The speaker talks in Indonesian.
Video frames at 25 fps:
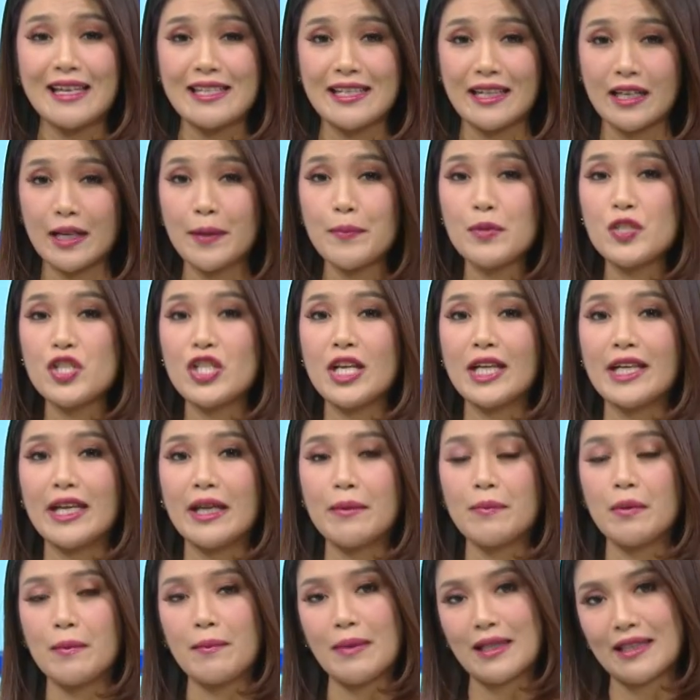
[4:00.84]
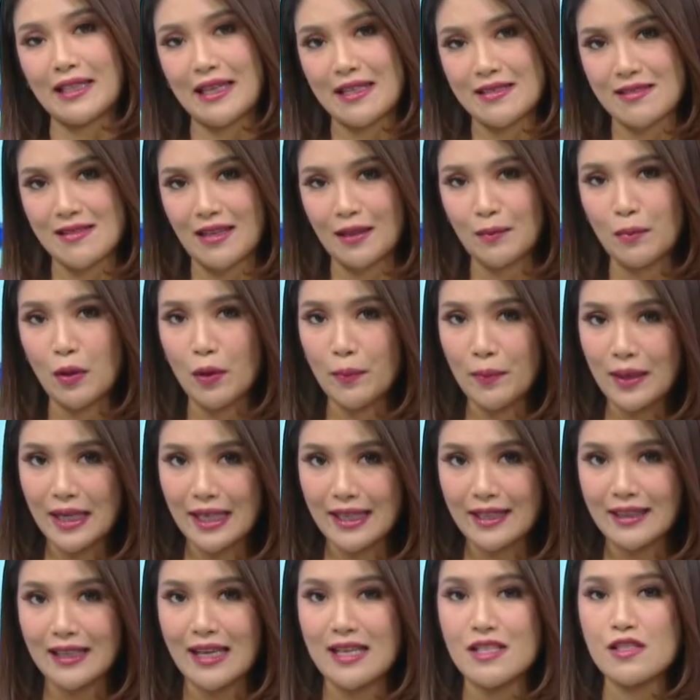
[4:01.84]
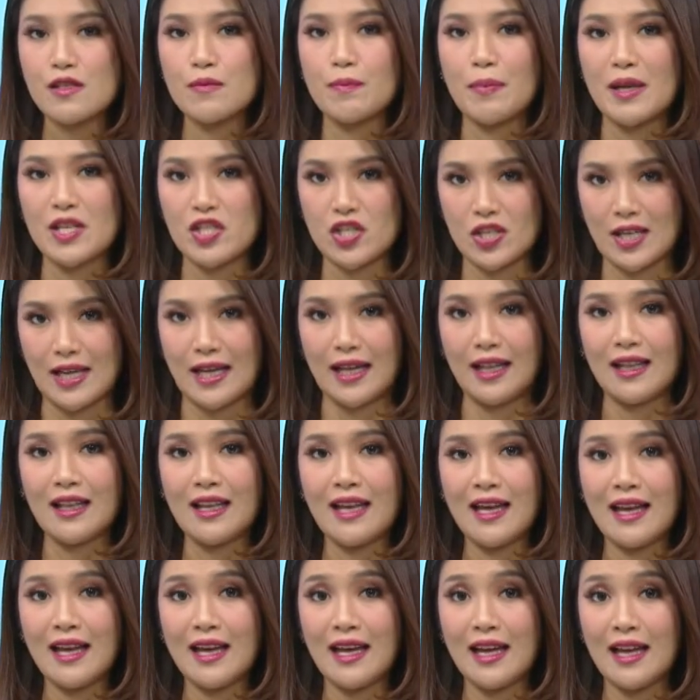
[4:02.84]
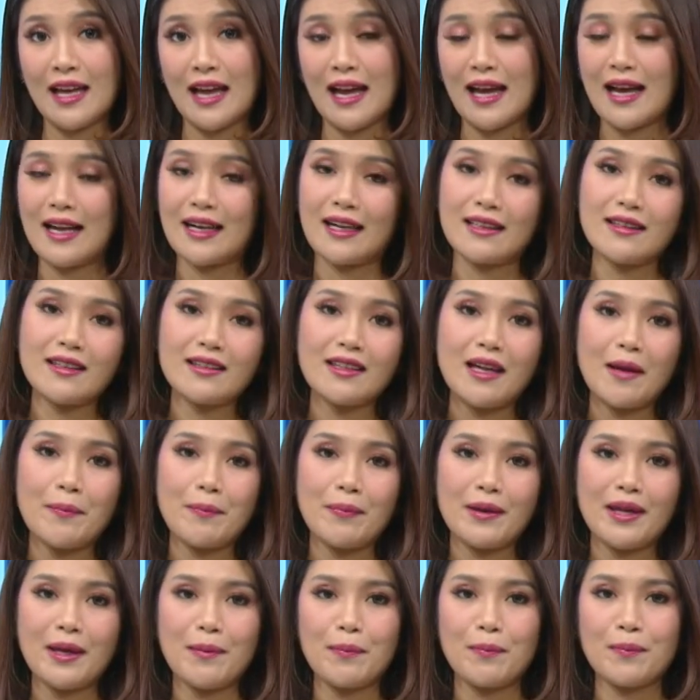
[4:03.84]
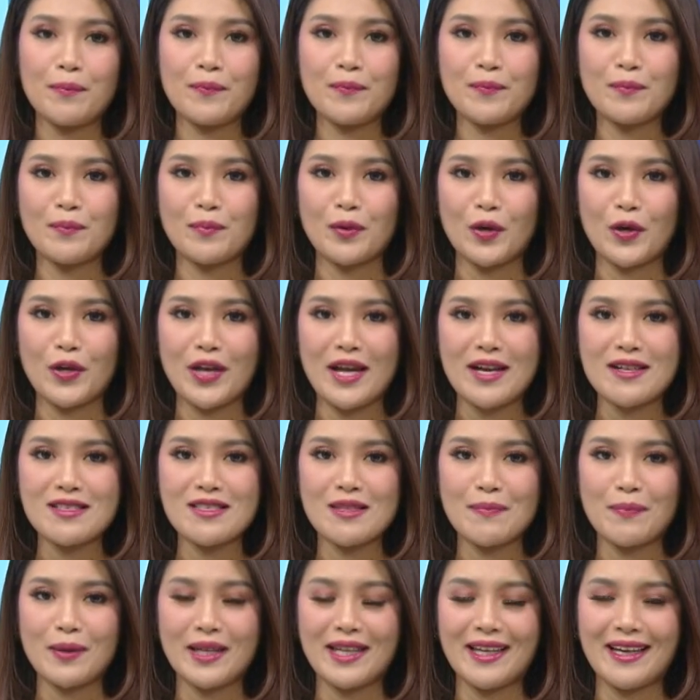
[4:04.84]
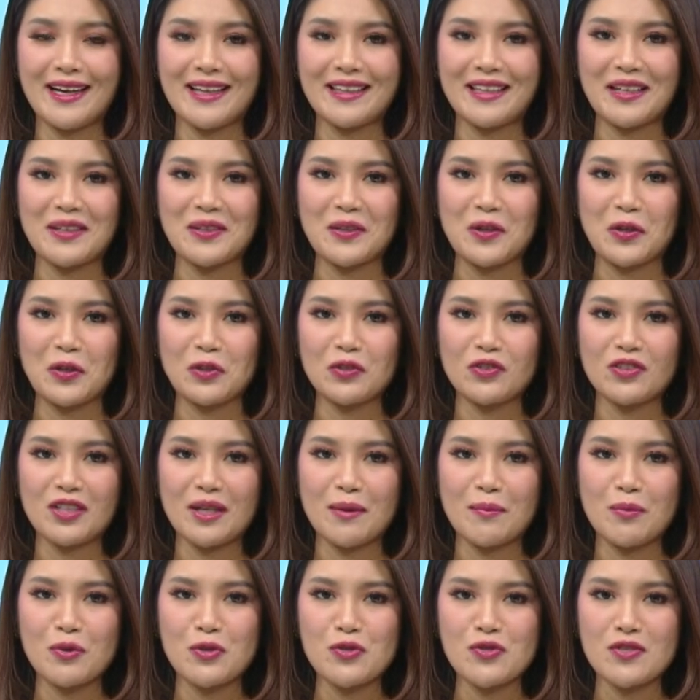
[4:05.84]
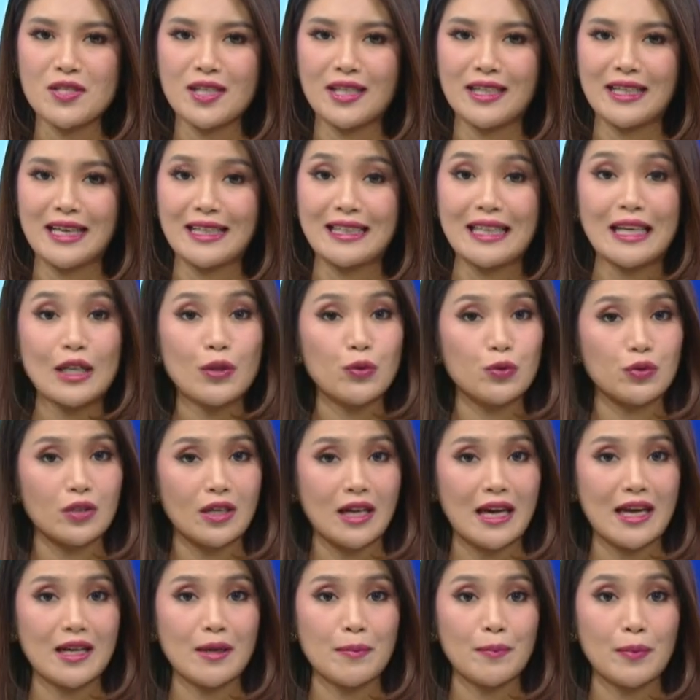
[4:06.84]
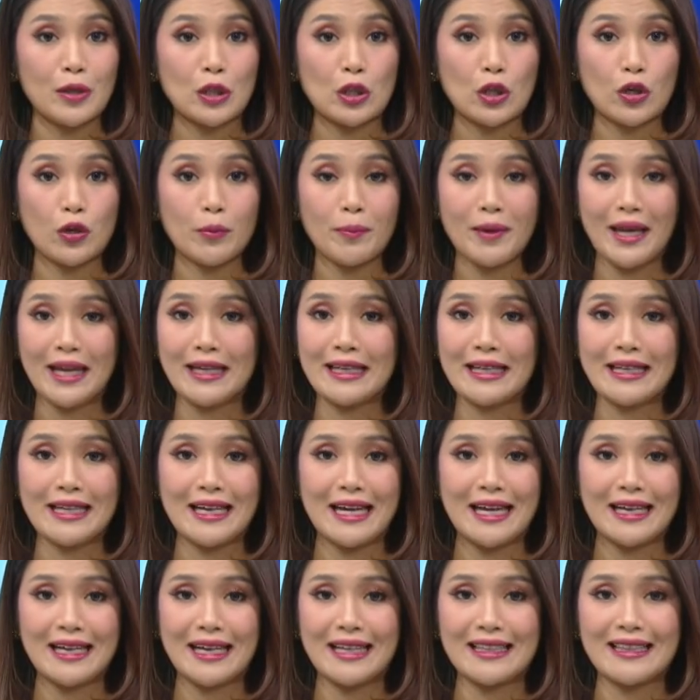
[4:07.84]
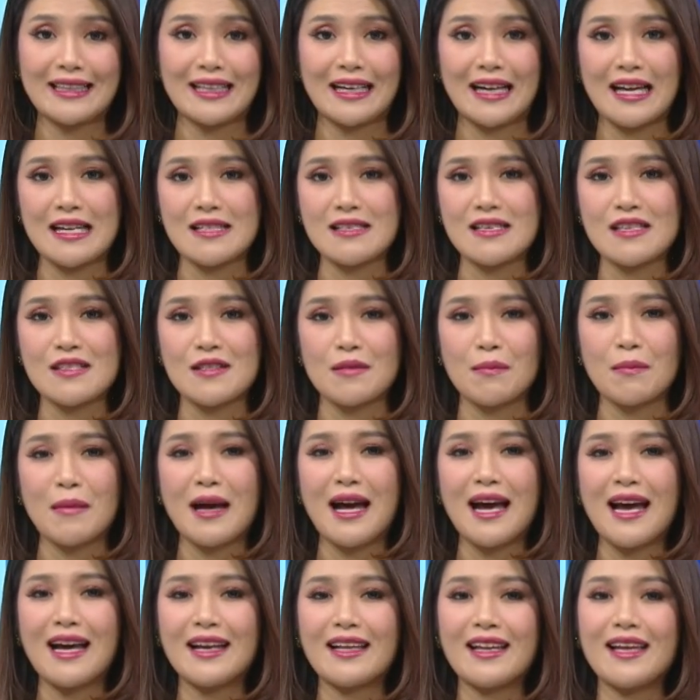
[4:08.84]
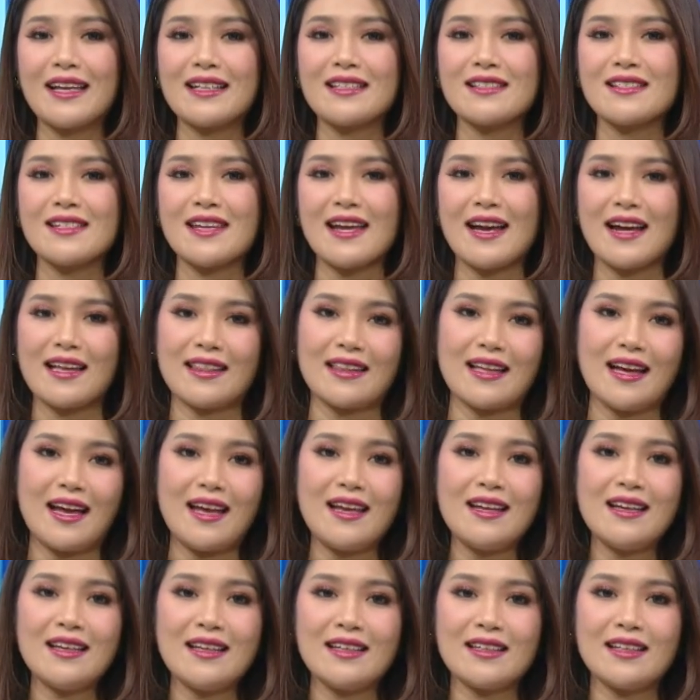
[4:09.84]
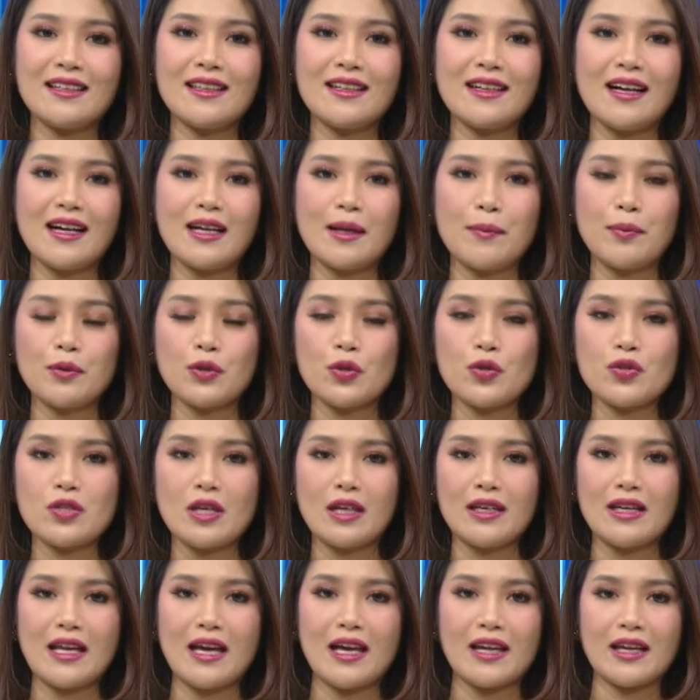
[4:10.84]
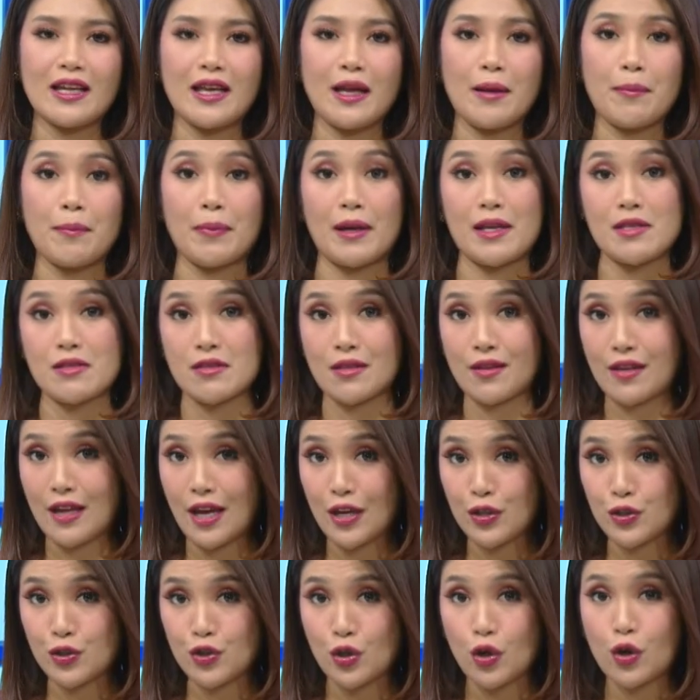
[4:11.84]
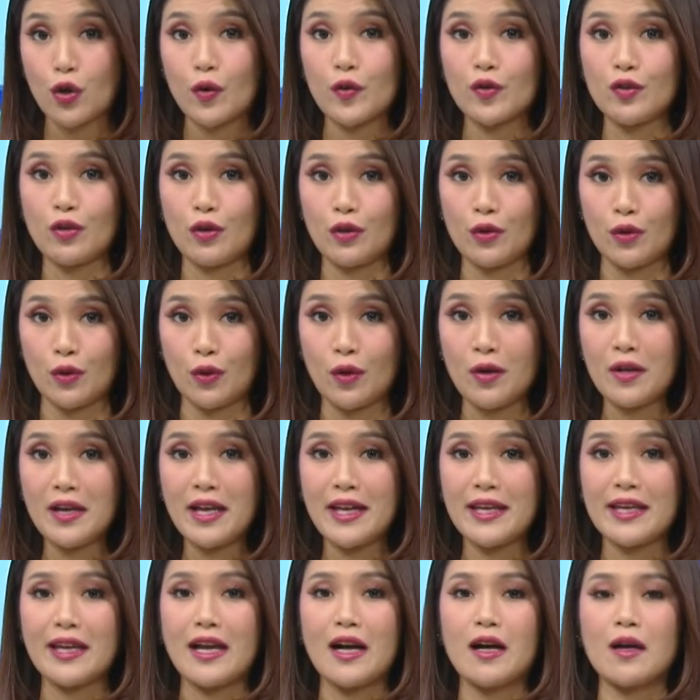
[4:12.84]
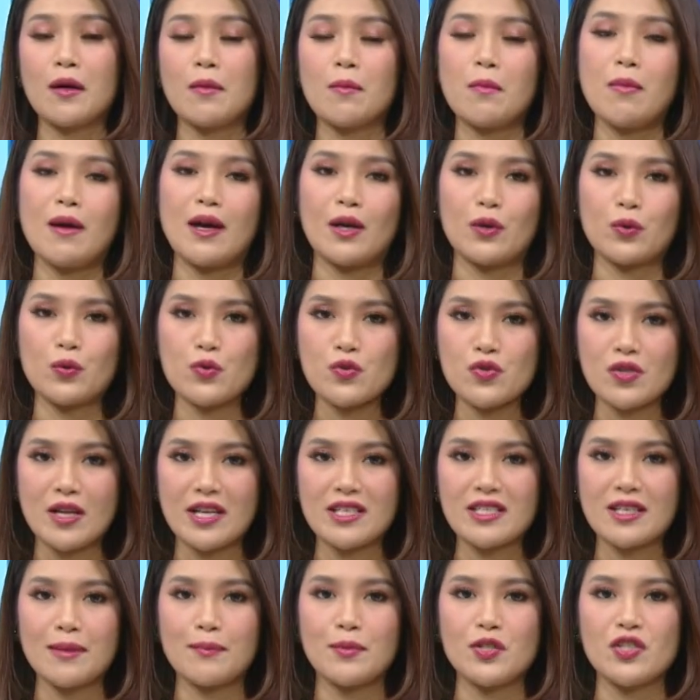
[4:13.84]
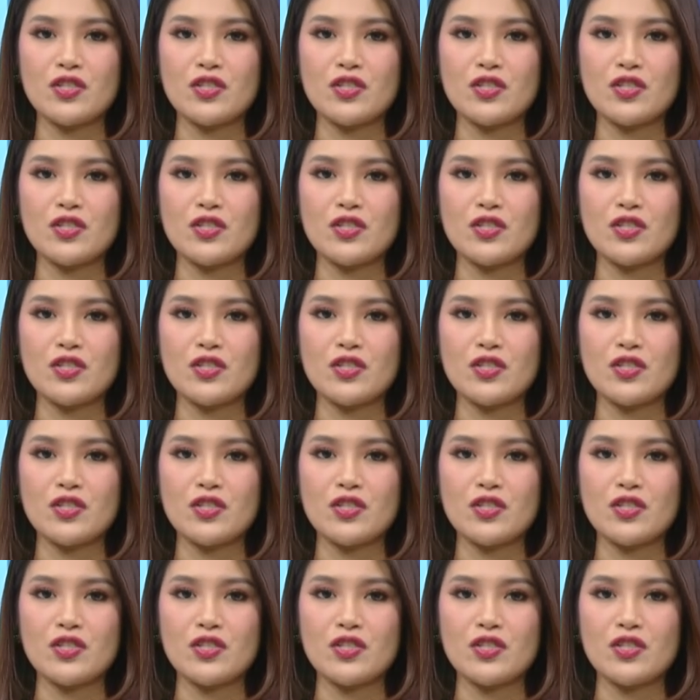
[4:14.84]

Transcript: adanya kebijakan pembatasan mobilitas spasial. Akan tetapi Proyeksi peningkatan kontribusi Nataru terhadap perekonomian negara terasa semakin nyata di tengah keputusan dari Presiden Joko Widodo yang baru saja